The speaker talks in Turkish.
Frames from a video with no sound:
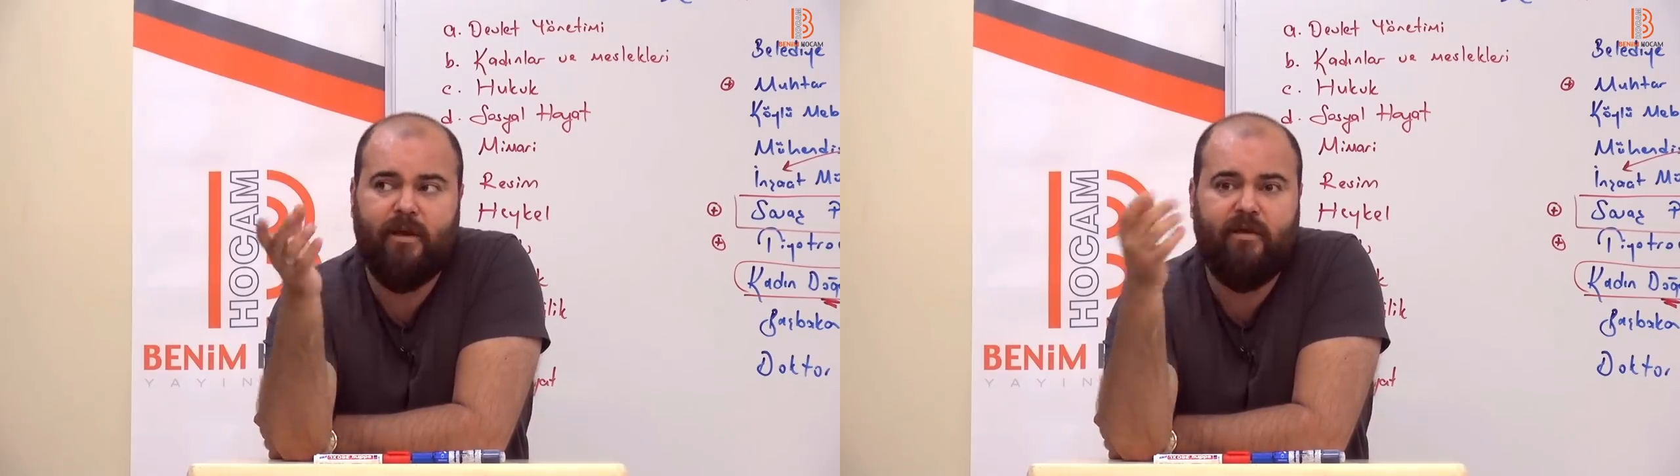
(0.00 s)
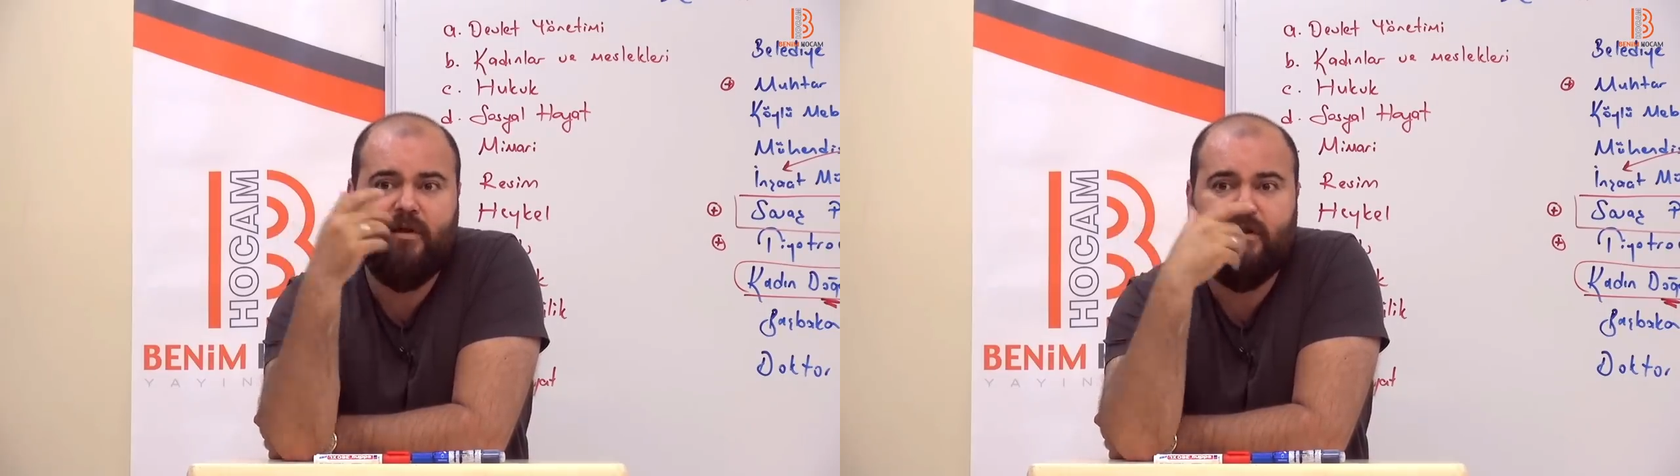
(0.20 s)

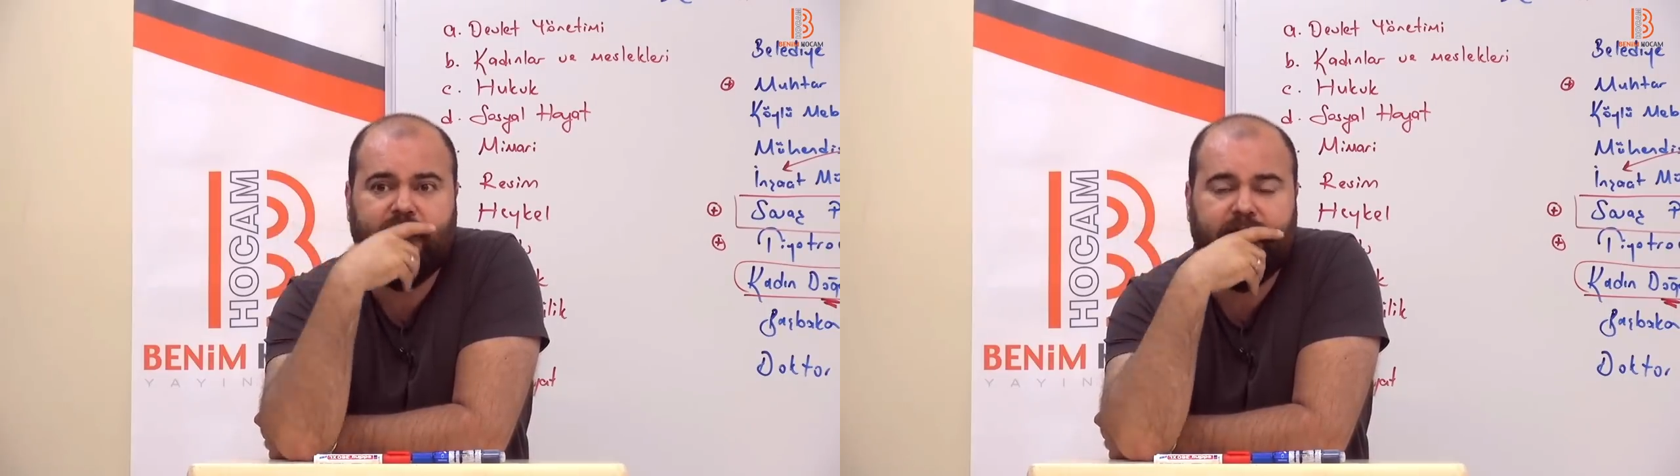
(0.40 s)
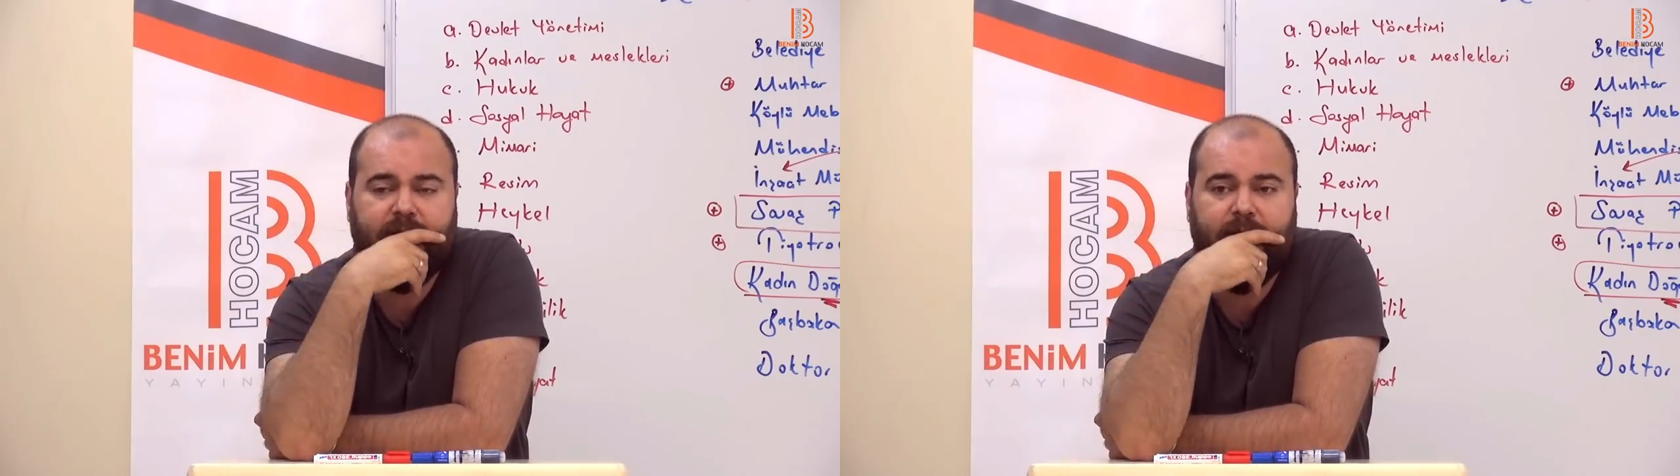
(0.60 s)

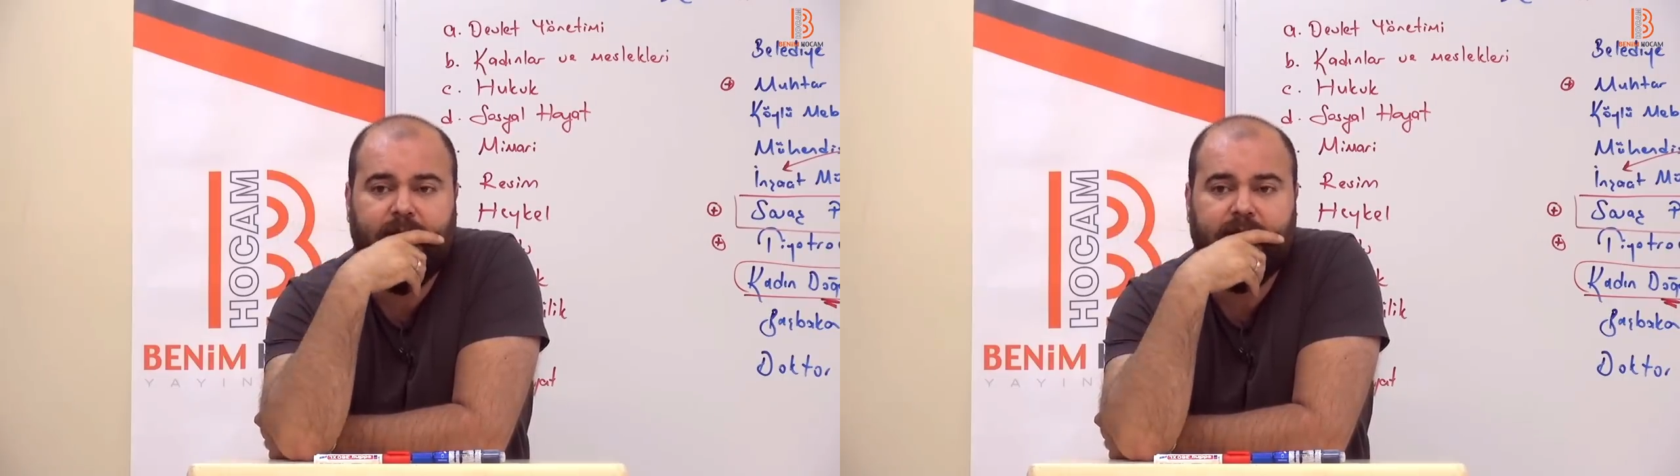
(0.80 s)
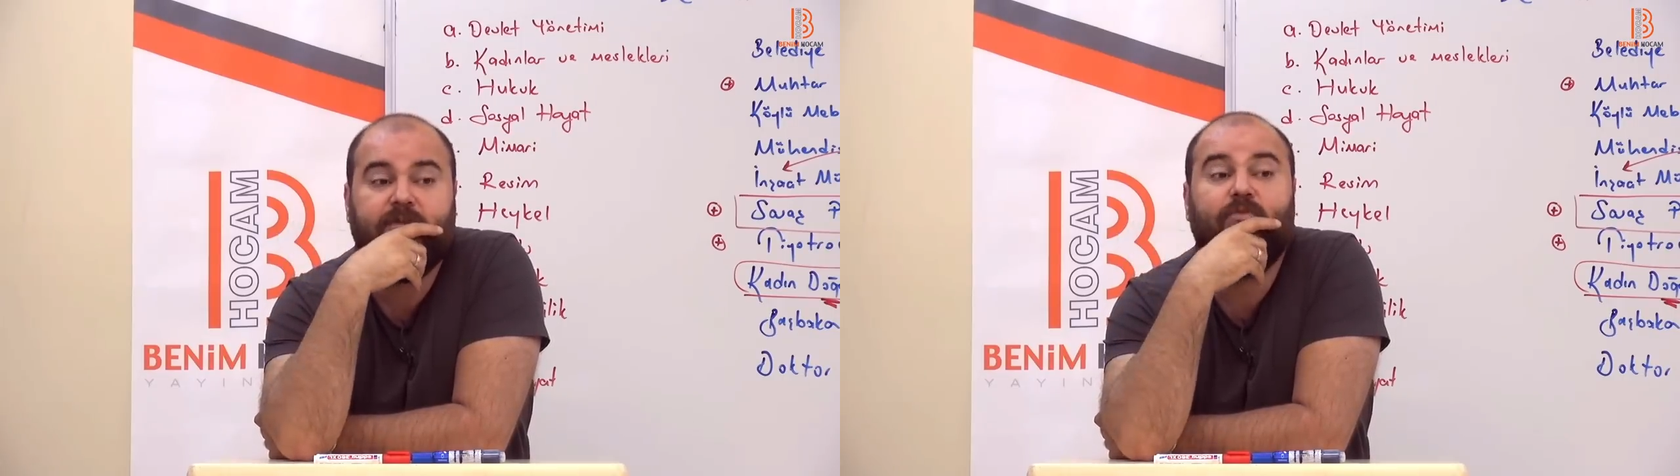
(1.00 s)
evlenirdi.
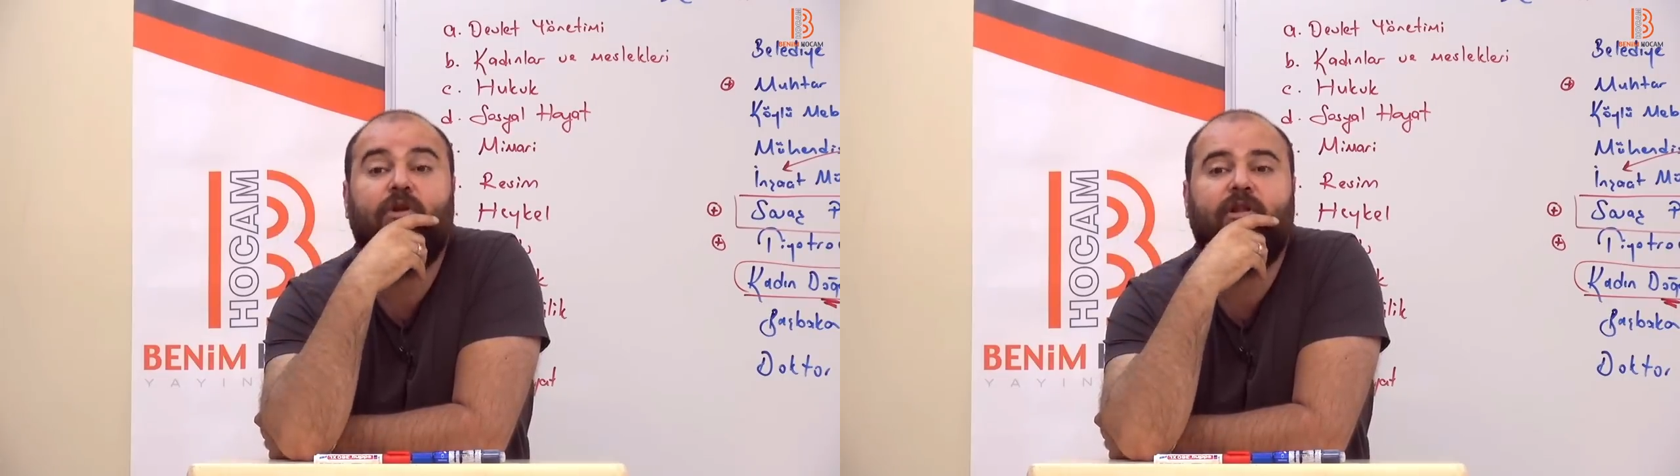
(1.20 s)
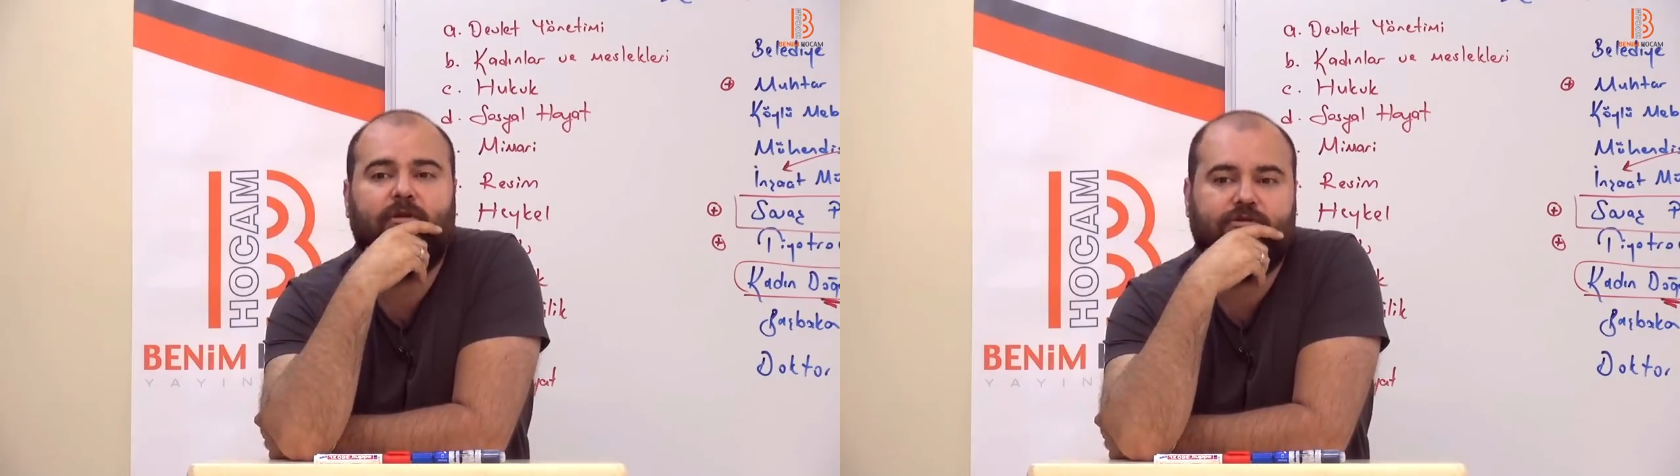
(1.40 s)
Şimdi
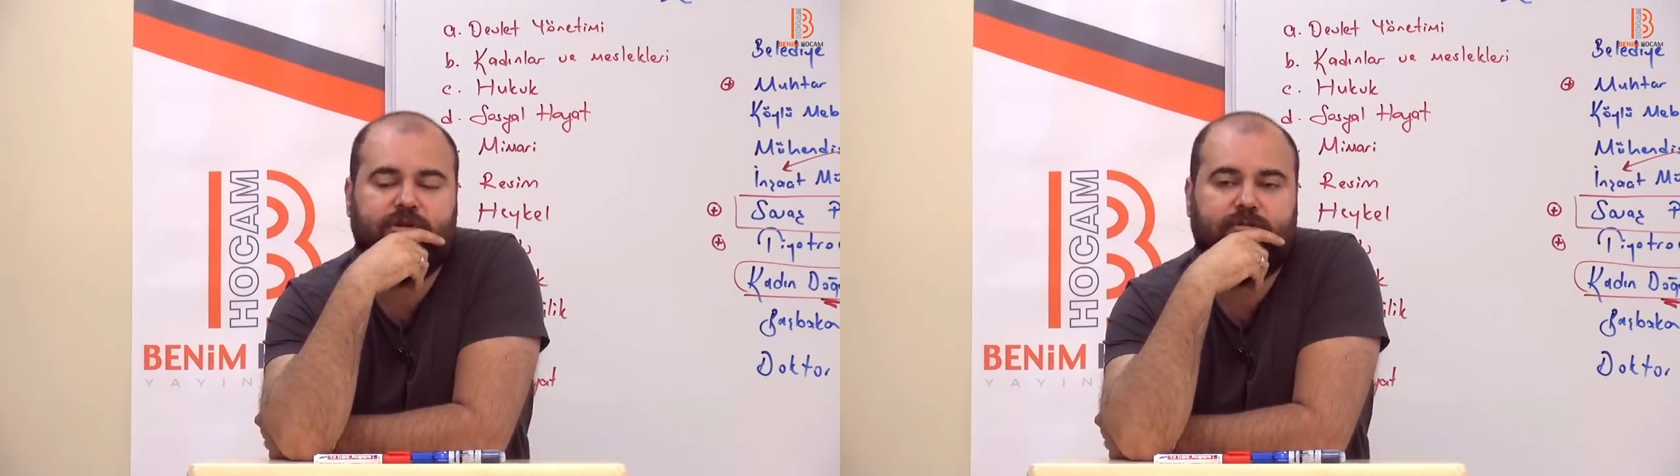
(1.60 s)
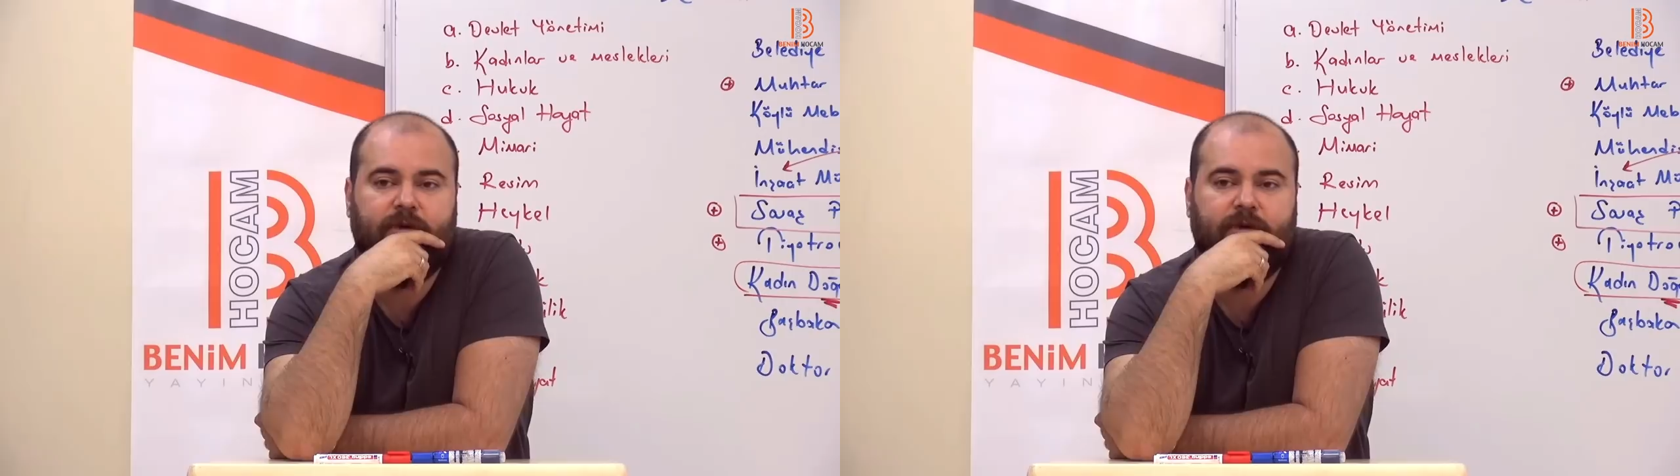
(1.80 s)
öyle değil hocam.